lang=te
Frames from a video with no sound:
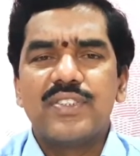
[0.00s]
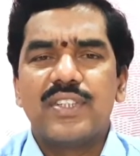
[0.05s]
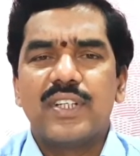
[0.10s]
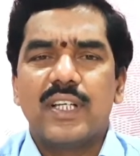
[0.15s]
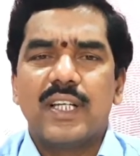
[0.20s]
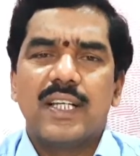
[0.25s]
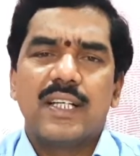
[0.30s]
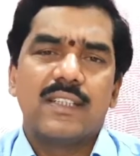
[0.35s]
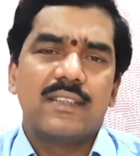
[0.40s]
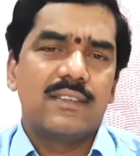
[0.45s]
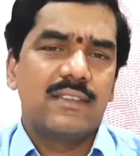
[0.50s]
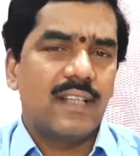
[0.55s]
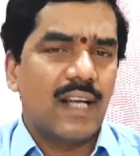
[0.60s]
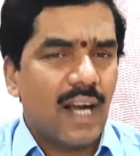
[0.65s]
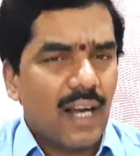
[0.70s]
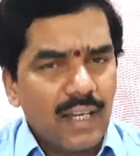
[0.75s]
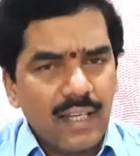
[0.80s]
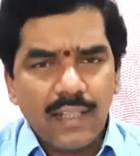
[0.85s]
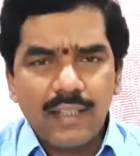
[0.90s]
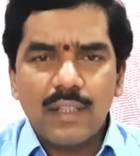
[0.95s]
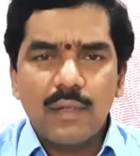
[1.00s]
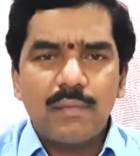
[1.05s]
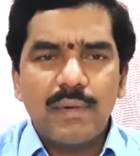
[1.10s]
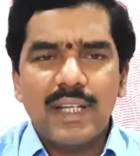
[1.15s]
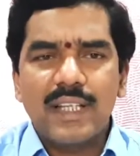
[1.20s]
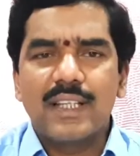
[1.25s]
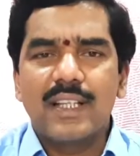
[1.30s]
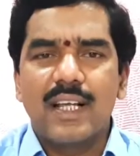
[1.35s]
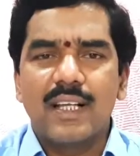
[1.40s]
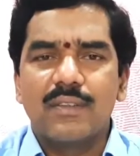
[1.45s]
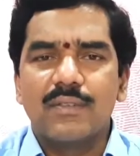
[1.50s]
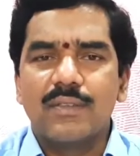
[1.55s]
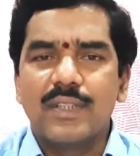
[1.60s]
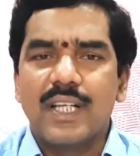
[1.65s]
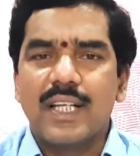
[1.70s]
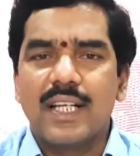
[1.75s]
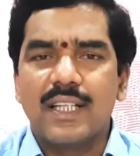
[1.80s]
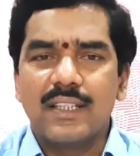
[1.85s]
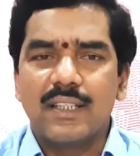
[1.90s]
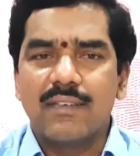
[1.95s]
గురించి జాగ్రత్త పడతాను
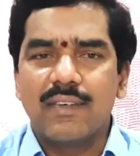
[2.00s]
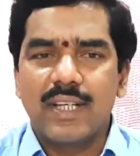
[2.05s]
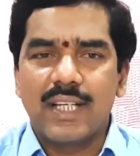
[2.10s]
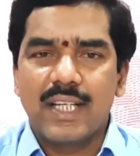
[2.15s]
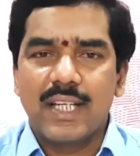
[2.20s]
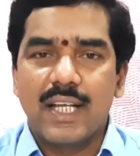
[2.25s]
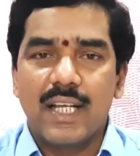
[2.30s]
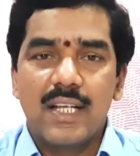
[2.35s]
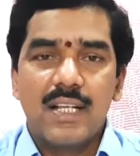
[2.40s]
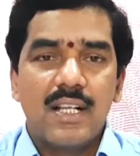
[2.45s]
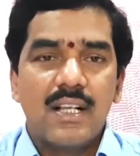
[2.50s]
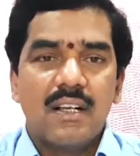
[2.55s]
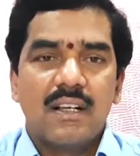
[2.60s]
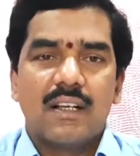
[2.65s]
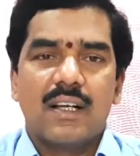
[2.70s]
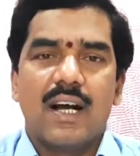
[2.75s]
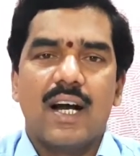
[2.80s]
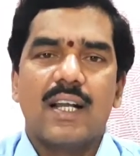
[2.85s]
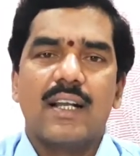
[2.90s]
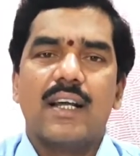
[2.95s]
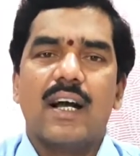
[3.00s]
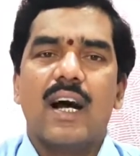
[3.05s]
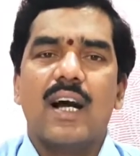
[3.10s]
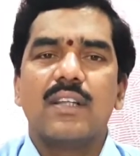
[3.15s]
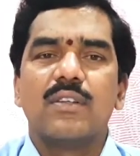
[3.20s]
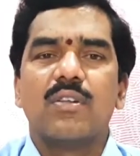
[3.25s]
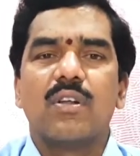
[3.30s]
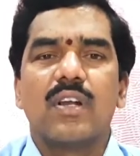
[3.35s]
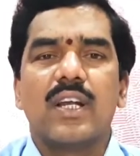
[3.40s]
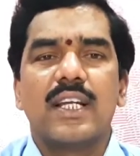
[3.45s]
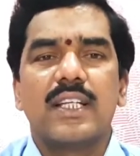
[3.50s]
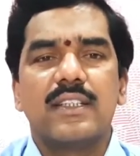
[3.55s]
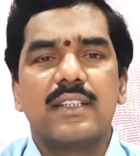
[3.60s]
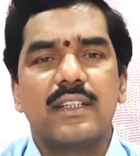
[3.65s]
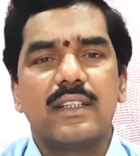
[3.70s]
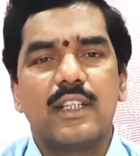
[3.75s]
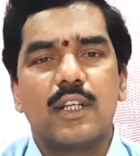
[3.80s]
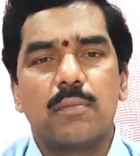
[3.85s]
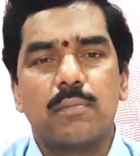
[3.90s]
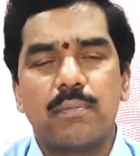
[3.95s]
నేను అంతవరకే కానీ ఆందోళన
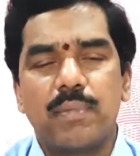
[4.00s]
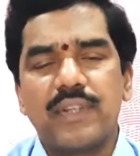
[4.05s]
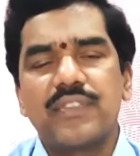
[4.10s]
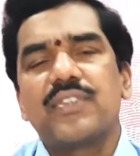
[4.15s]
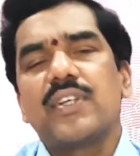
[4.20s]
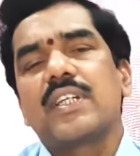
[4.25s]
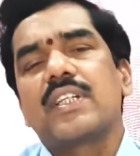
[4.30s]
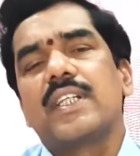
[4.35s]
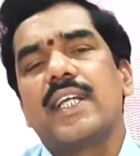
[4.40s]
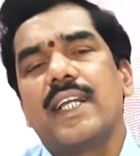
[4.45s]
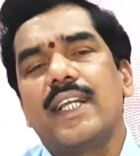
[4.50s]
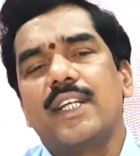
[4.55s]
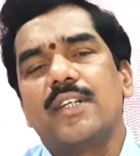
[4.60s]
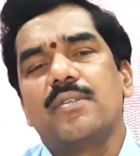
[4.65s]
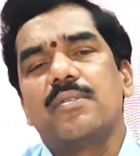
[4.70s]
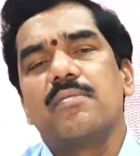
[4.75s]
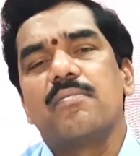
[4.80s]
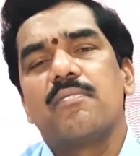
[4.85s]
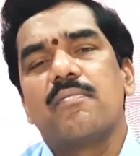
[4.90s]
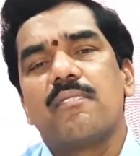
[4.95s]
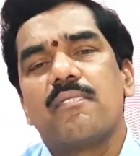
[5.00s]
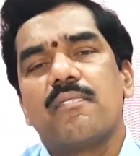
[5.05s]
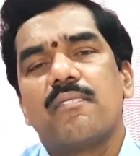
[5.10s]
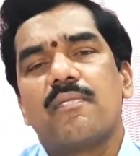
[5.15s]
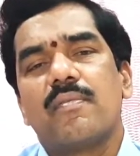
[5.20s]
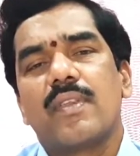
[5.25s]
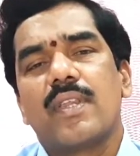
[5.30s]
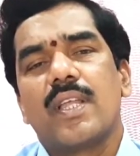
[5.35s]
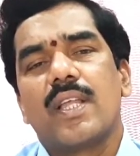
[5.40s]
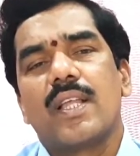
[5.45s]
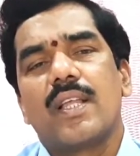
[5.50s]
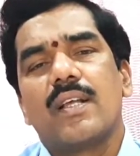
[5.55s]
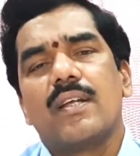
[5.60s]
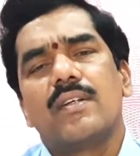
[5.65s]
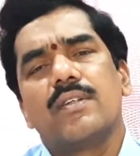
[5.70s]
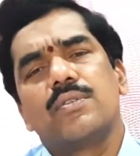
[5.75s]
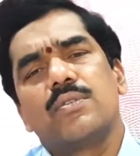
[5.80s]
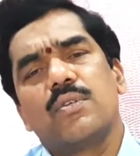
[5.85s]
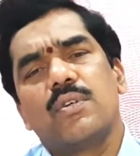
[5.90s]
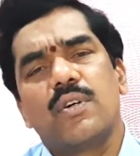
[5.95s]
చెందే ప్రసక్తే లేదు
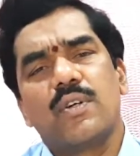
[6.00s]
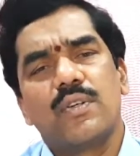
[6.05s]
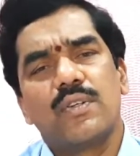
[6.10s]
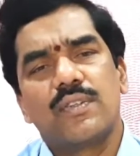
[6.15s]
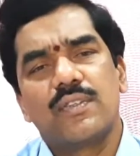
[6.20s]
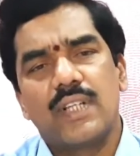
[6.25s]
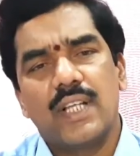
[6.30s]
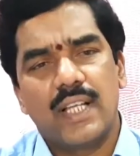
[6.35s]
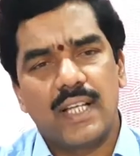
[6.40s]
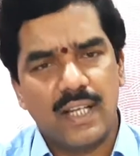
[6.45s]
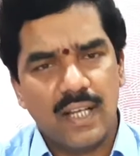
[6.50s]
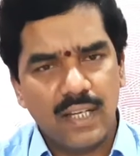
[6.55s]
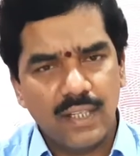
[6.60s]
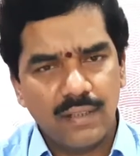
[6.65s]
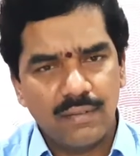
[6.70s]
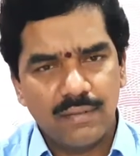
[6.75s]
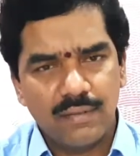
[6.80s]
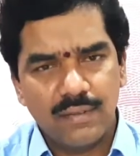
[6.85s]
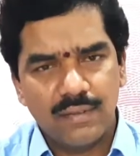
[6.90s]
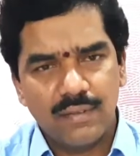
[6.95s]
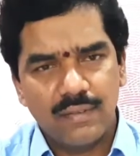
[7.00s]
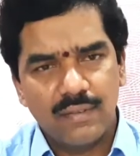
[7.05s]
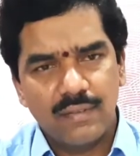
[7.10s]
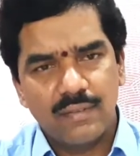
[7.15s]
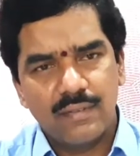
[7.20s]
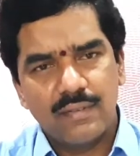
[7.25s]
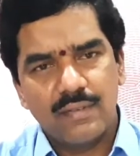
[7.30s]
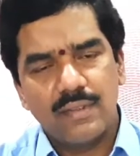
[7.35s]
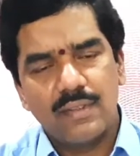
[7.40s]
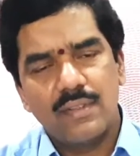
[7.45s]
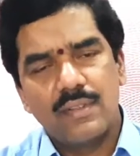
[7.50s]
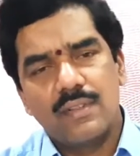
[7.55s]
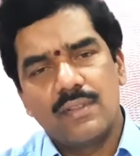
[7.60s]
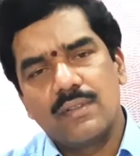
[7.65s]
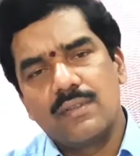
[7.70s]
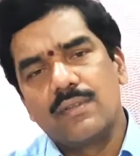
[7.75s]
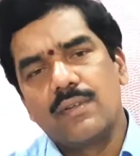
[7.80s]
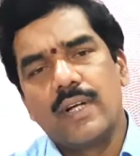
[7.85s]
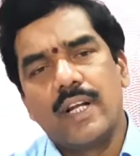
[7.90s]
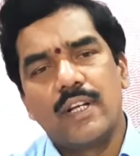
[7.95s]
షుగర్ వస్తే రానివ్వు
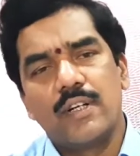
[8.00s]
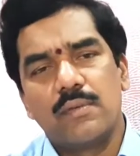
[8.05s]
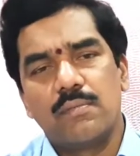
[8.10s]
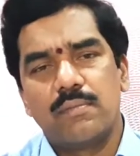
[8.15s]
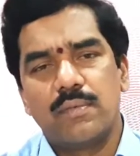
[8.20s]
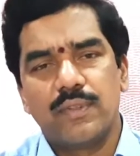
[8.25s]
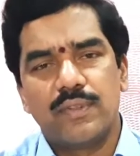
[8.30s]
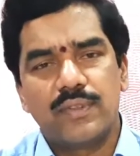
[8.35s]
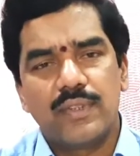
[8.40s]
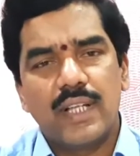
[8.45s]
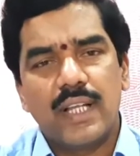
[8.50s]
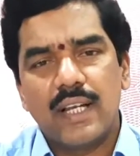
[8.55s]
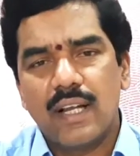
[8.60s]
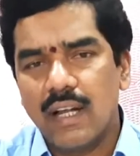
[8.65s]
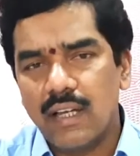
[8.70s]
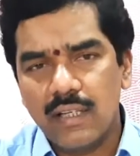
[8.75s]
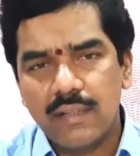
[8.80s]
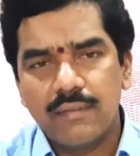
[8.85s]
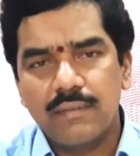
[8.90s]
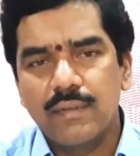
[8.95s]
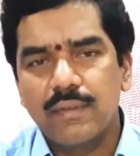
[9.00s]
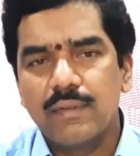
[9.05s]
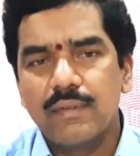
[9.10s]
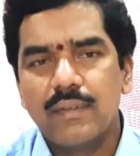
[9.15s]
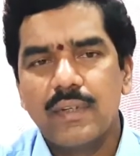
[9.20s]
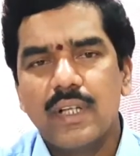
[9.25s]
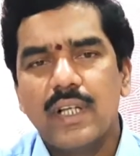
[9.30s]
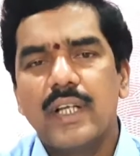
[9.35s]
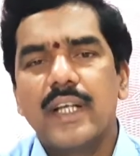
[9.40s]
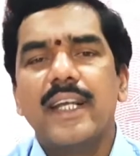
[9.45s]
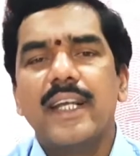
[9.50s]
గుండె నొప్పి వస్తే రానివ్వు